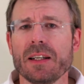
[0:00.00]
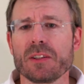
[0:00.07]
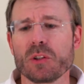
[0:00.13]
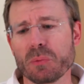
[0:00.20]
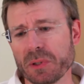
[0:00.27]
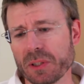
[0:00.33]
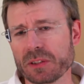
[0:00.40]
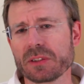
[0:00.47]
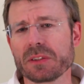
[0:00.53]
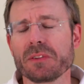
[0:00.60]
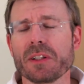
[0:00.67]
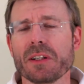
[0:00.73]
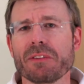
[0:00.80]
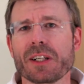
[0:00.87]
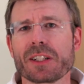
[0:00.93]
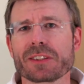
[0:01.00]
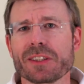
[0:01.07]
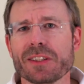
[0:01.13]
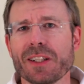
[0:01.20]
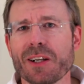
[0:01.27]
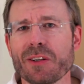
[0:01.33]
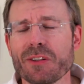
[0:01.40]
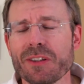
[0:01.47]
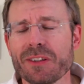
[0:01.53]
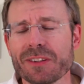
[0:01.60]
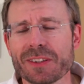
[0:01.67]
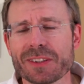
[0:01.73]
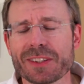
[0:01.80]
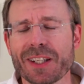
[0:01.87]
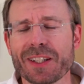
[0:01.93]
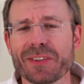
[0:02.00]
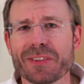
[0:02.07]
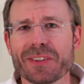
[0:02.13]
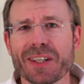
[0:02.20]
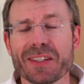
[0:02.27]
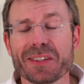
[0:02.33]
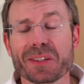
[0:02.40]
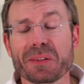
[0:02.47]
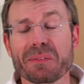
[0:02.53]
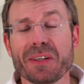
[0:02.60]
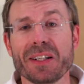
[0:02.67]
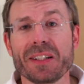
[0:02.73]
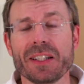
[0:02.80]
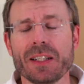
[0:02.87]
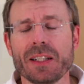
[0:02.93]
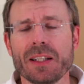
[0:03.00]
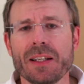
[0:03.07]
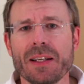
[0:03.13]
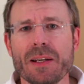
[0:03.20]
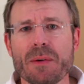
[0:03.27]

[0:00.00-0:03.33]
übrigens wie Erwachsene auch das eine oder andere Mal nicht,